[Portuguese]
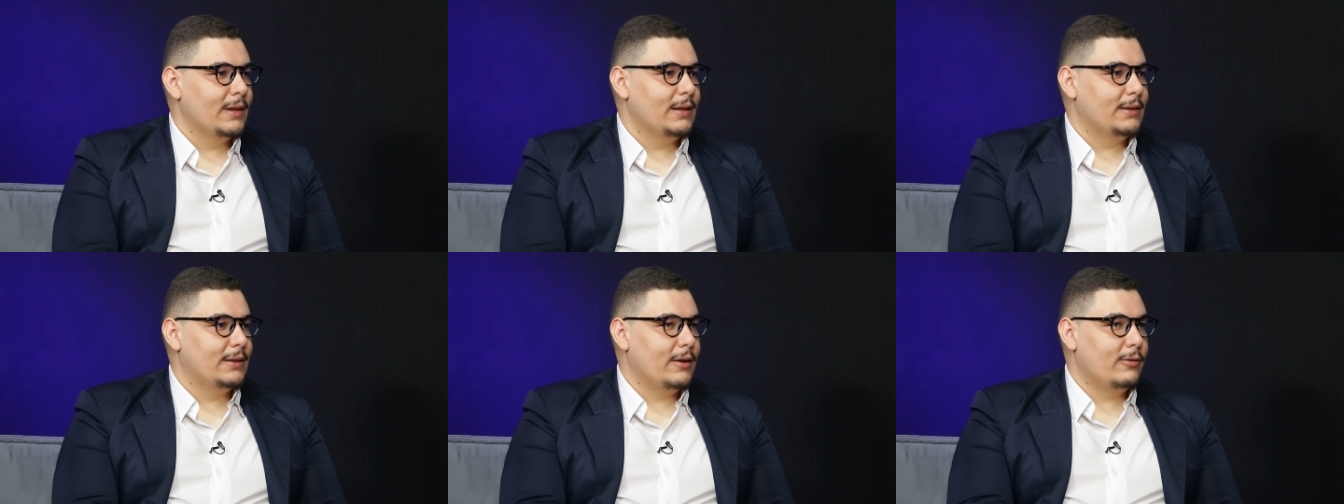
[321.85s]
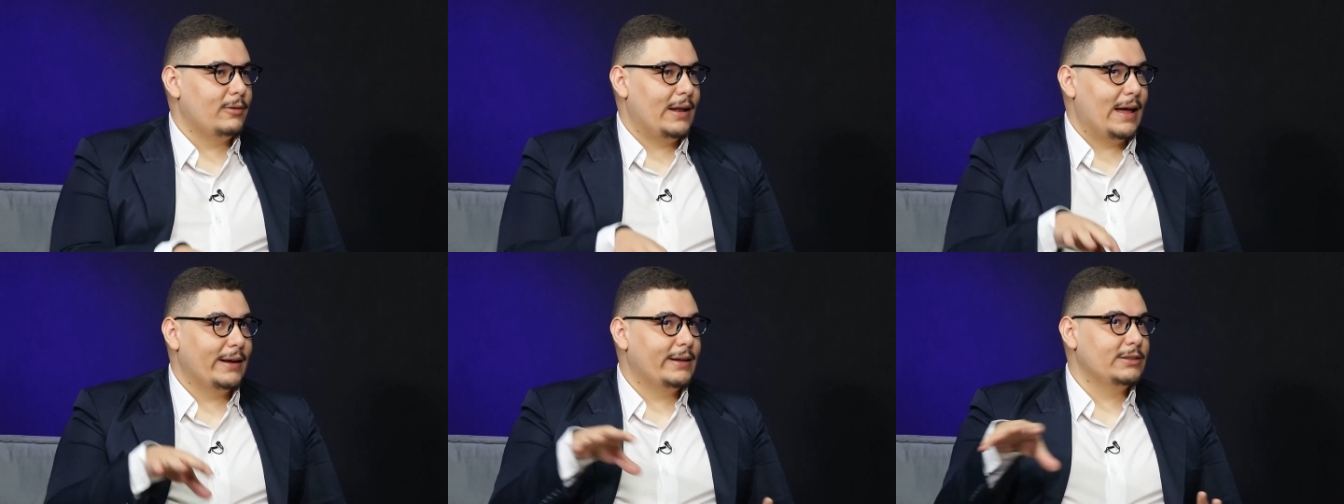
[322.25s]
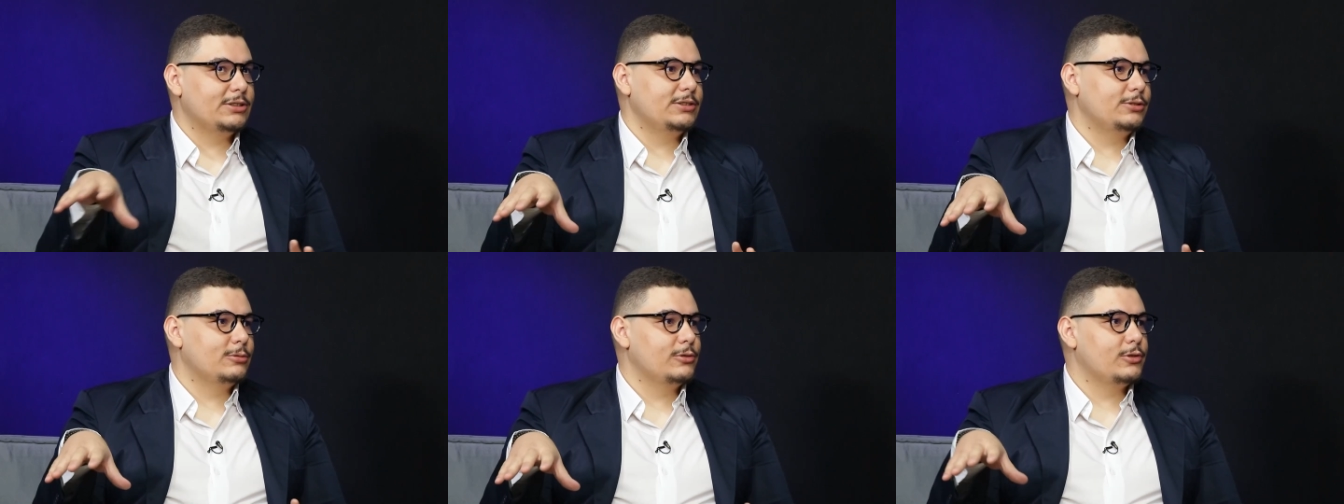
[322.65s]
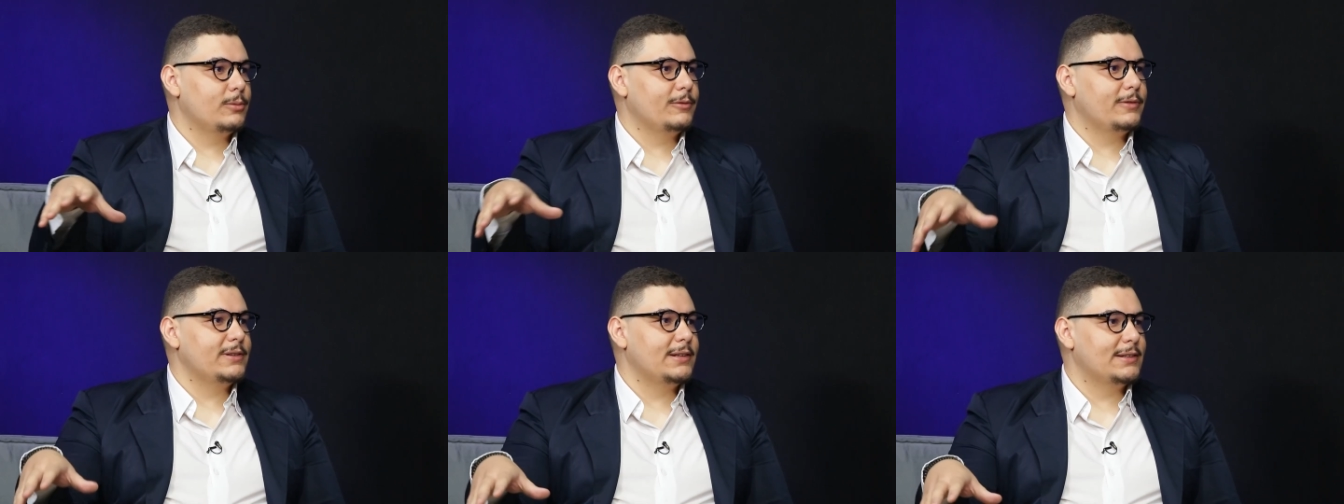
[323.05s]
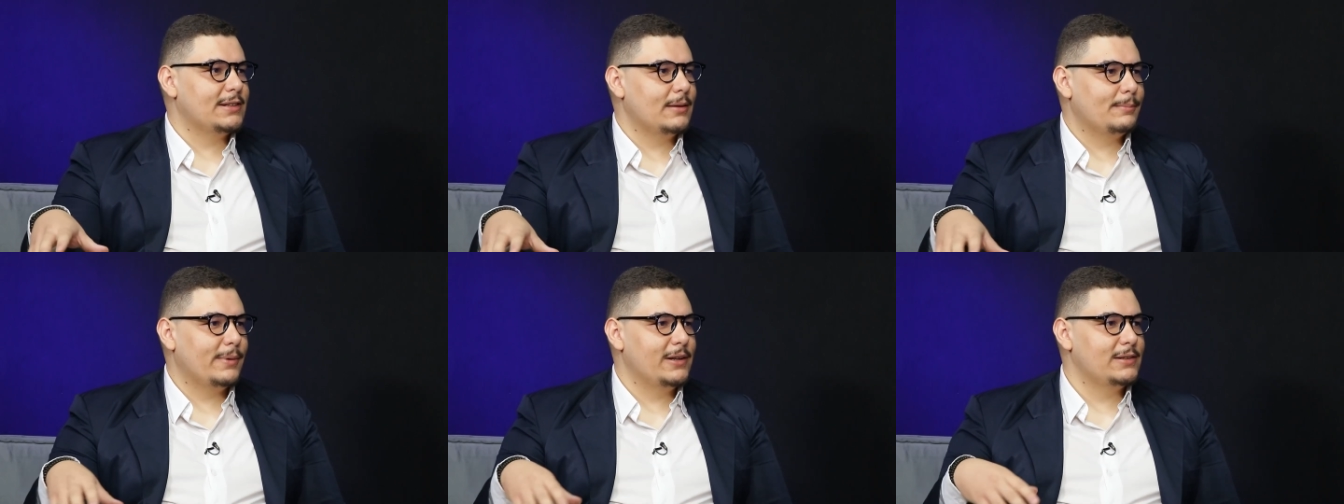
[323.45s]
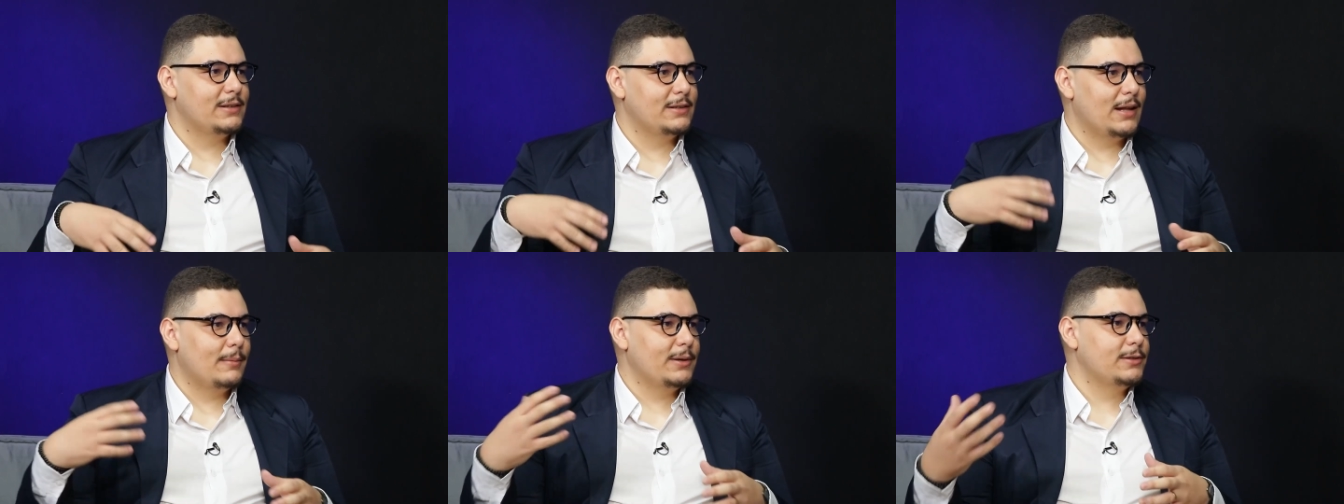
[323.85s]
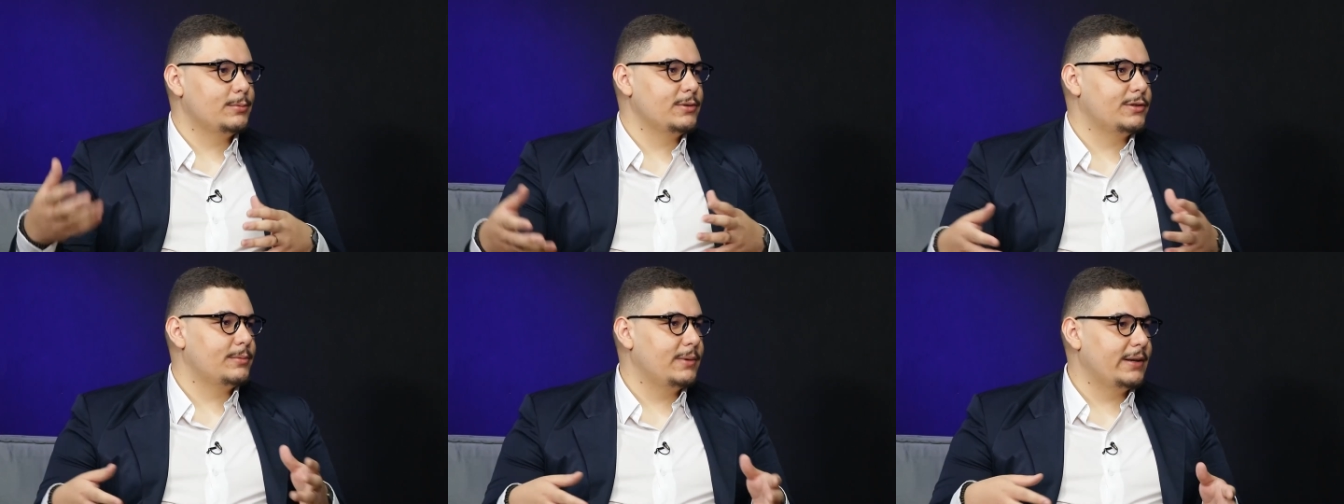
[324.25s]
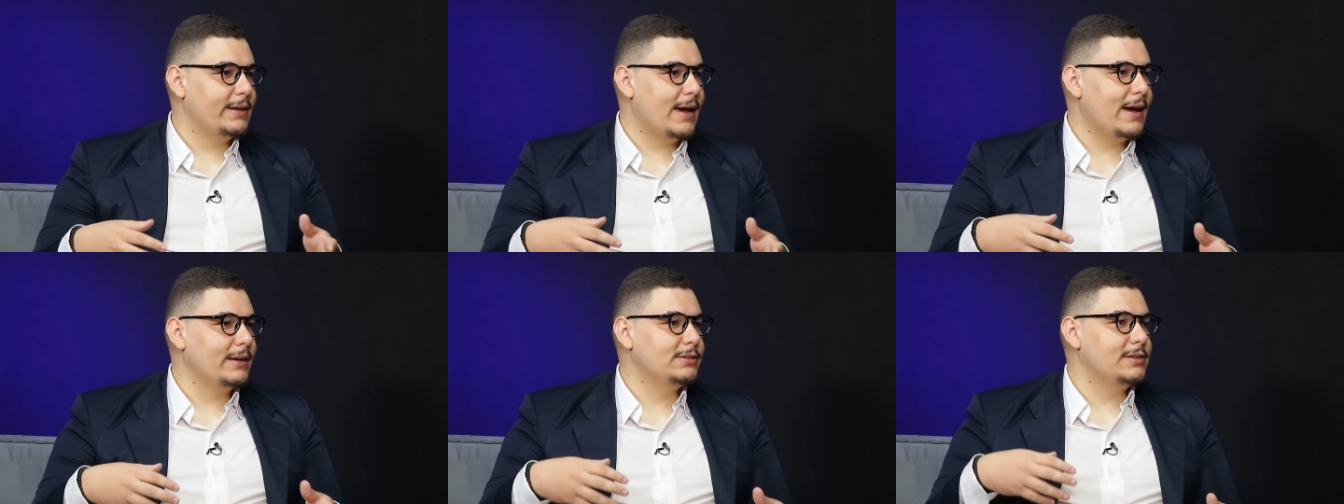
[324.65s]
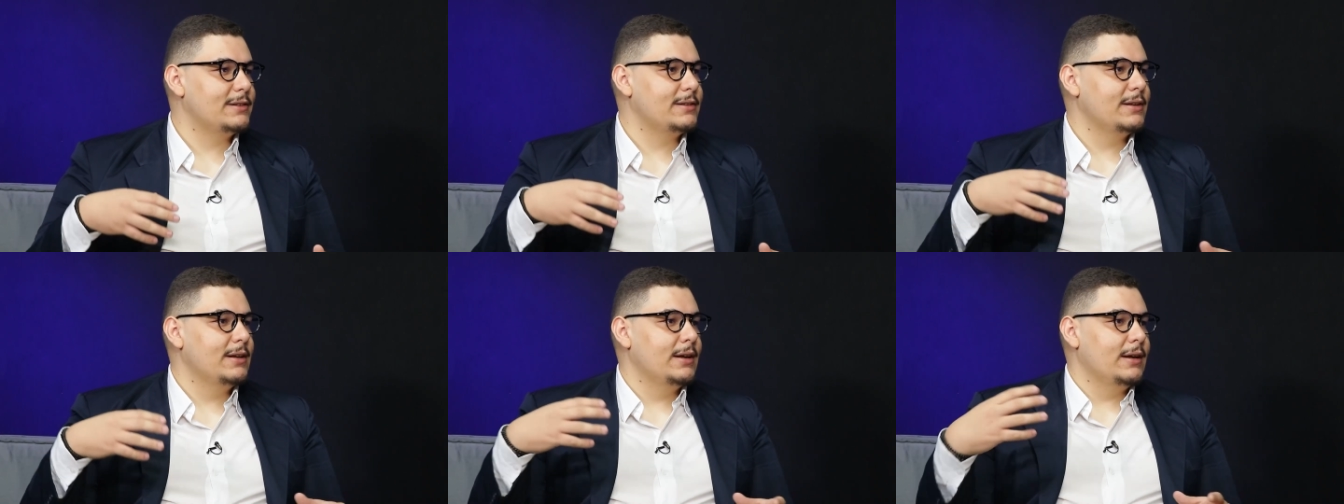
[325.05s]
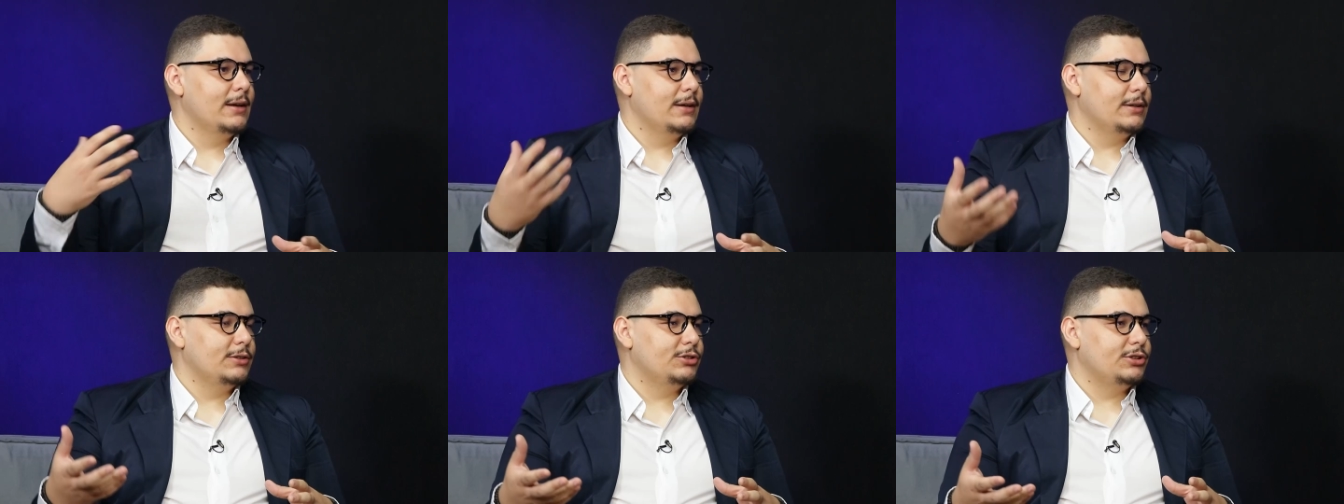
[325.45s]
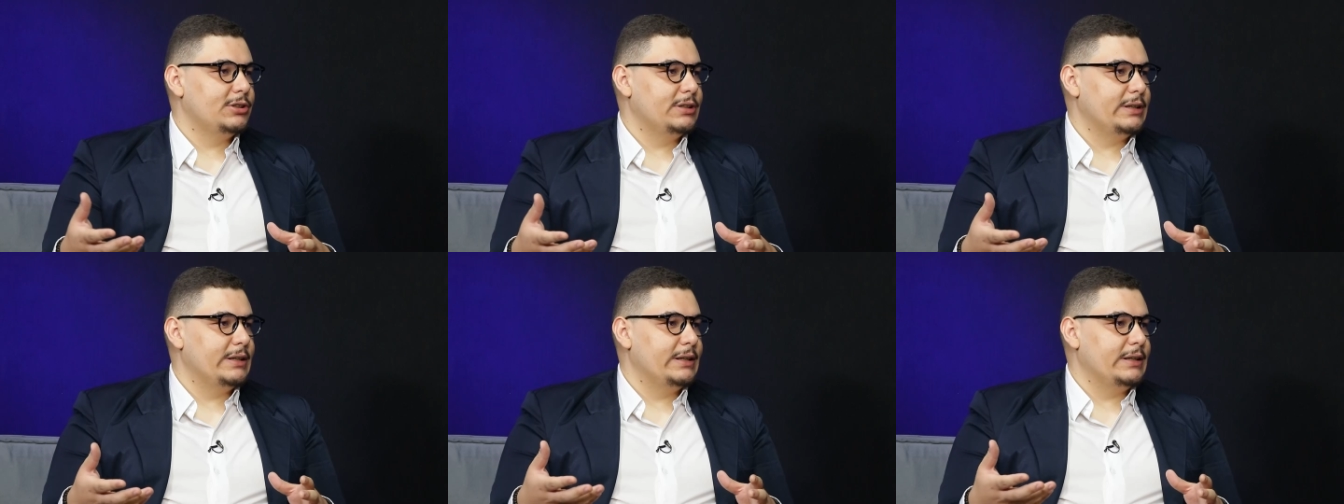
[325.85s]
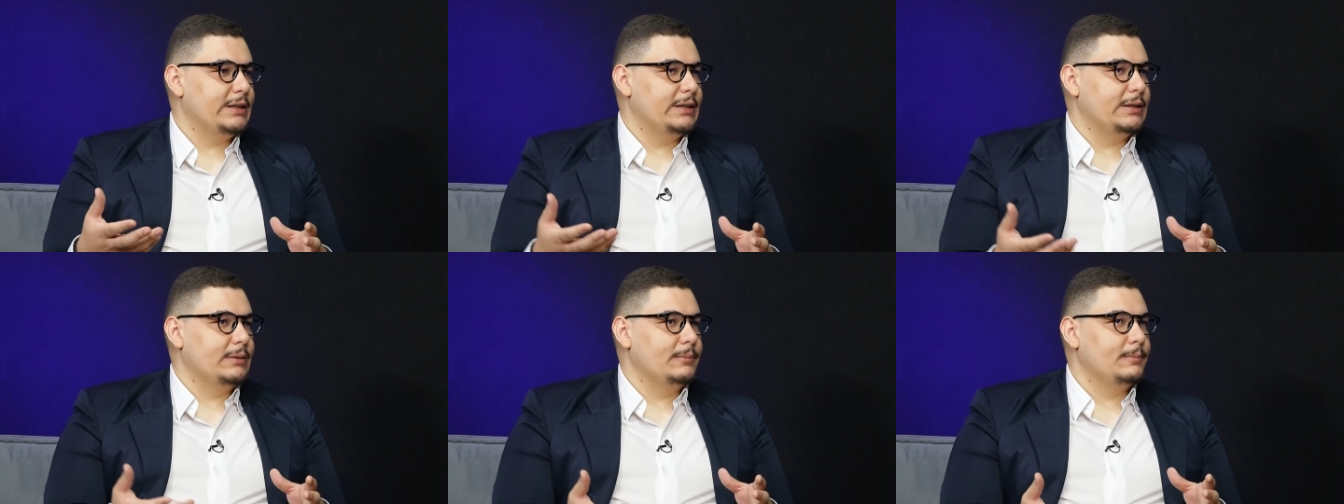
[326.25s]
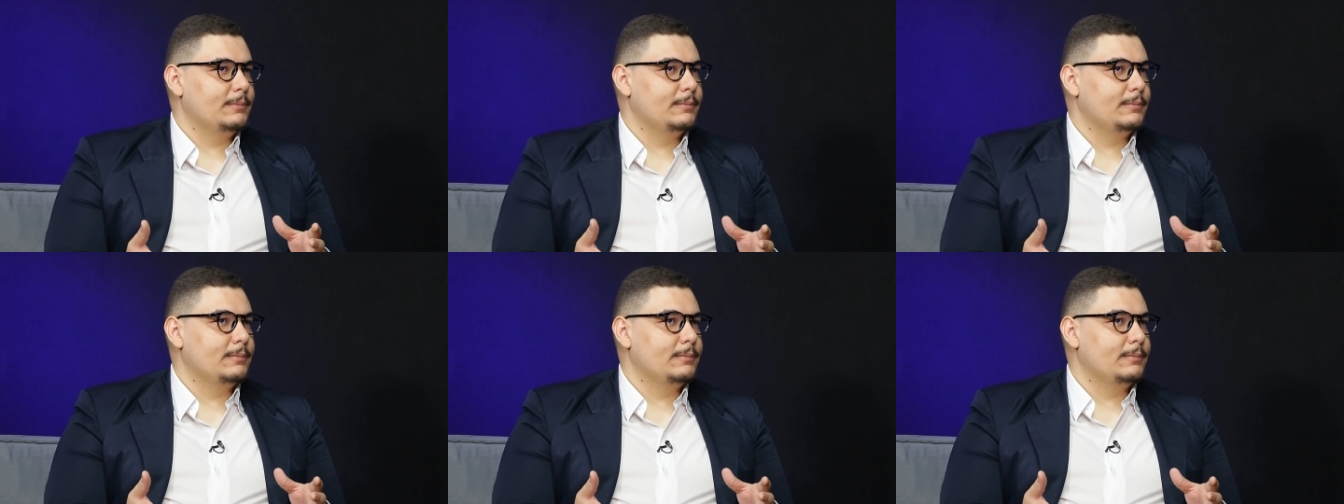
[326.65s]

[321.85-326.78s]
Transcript: Então, lá que a gente costuma fazer as campanhas, ele dá mais possibilidades de,